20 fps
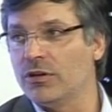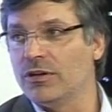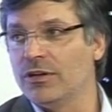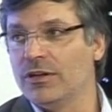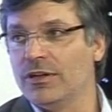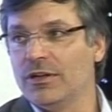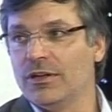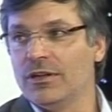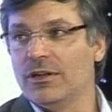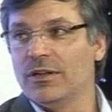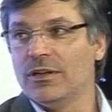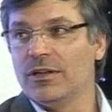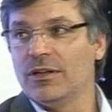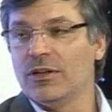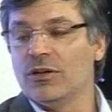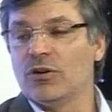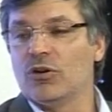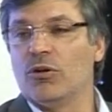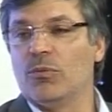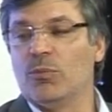Con mucha
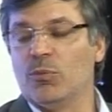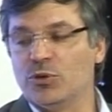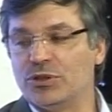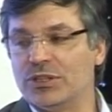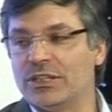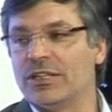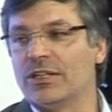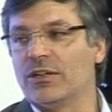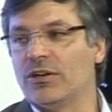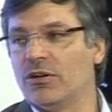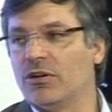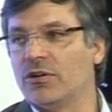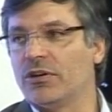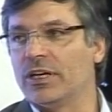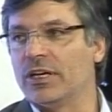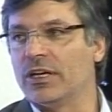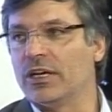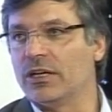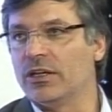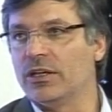tecnología. Con mucha
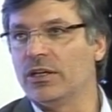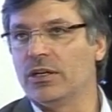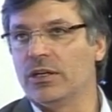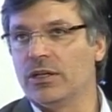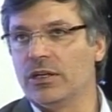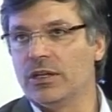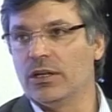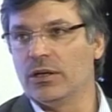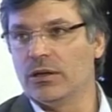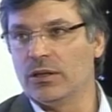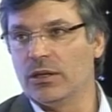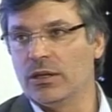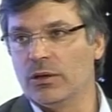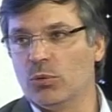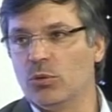tecnología y, y de,